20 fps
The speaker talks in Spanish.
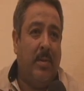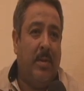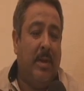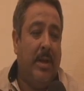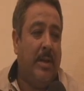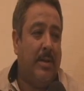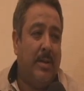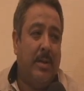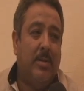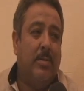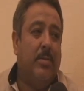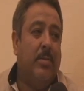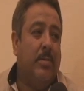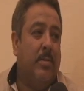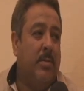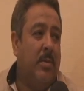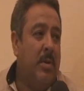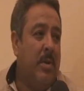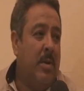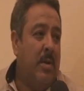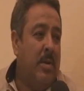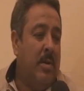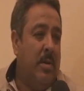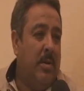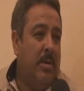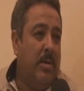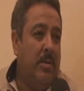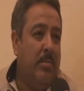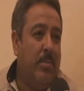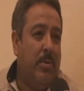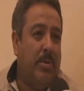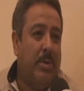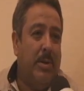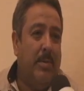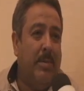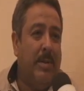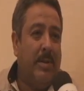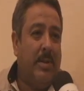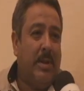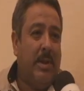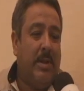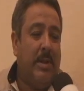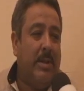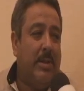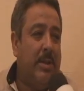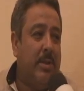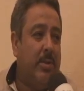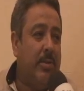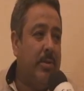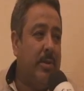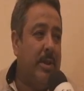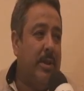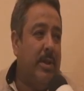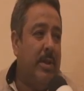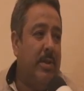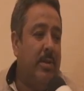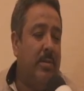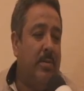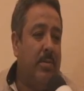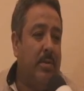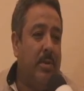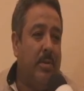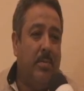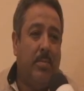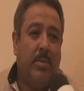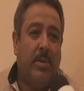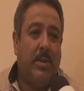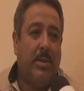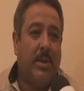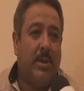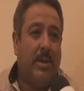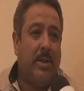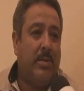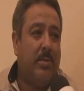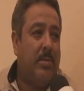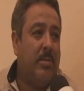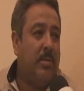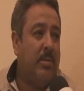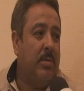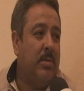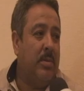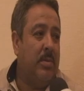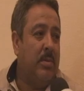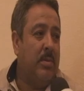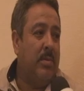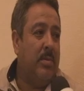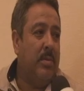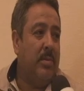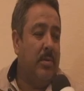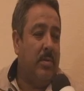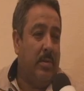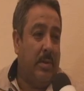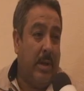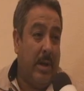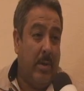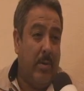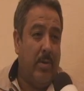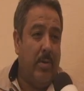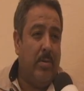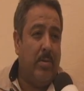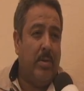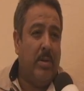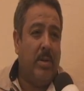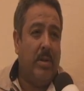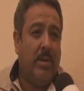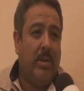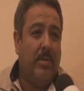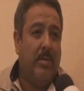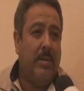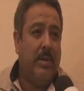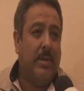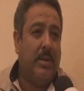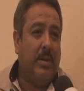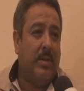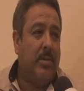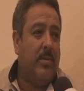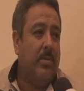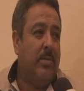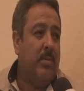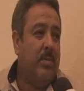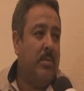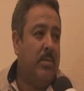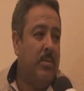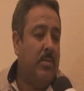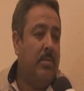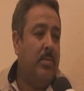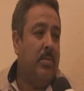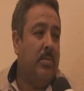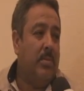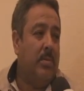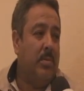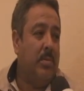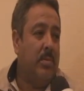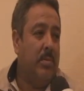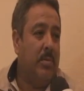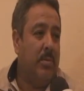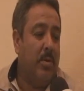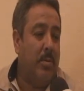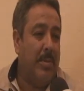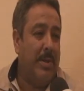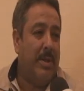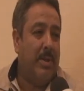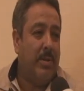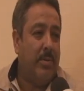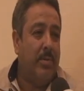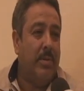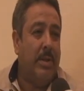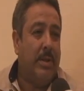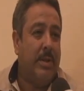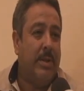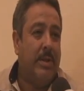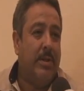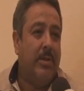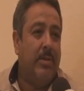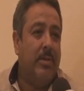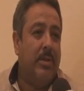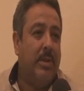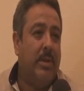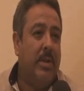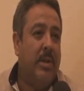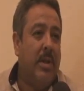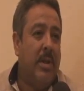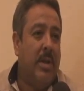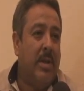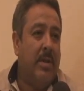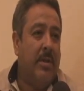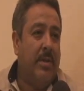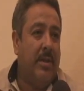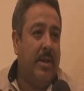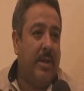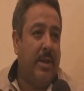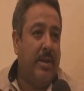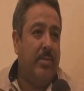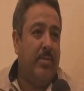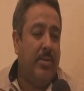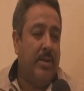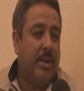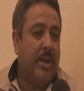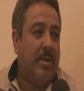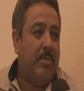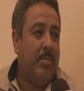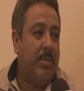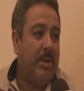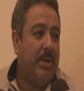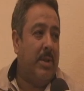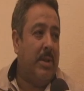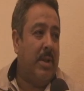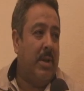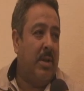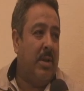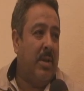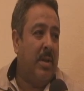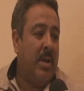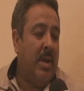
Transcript: le ha sido imposible seguirse sosteniendo y por esa razón creo yo que debe ser su, su toma de su decisión de, de renunciar pues a,